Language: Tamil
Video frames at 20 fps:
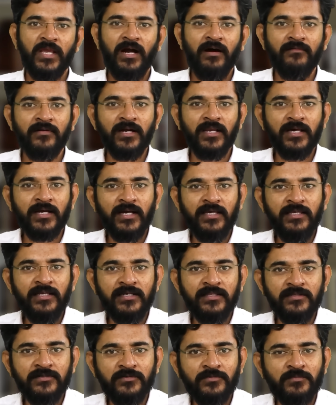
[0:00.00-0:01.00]
அவங்கள
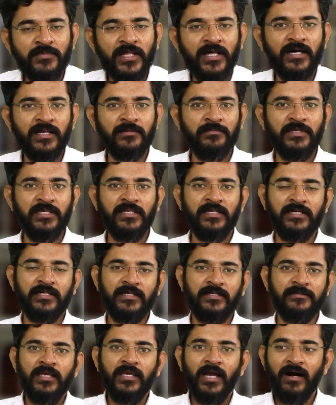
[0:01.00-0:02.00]
கையெடுத்து கும்பிட
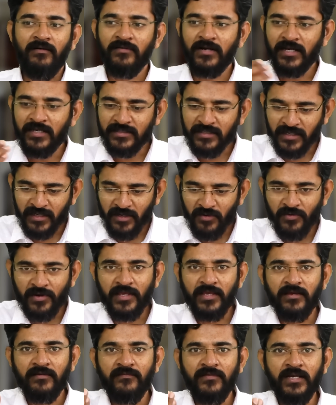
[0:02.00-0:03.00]
ஆரம்பிக்கிறாங்க அவங்கள
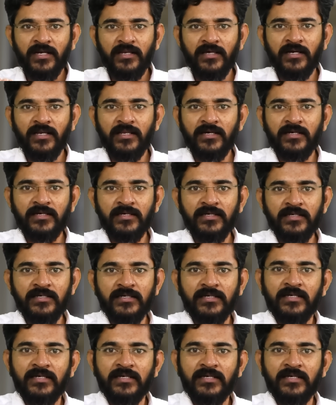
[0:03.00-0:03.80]
தங்களுடைய வீடுகளுக்கு